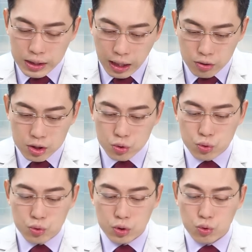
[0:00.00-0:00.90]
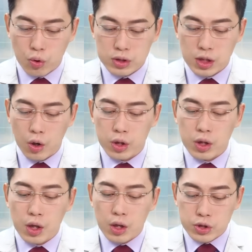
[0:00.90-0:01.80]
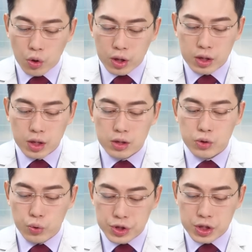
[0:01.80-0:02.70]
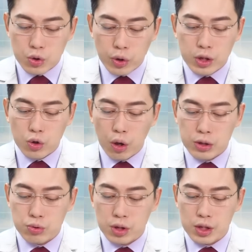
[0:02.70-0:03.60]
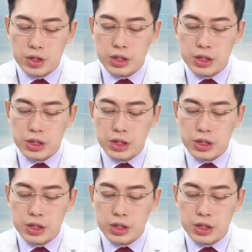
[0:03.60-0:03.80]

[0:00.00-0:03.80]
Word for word: 高的的状况，下，会有可能预期会快速的填息。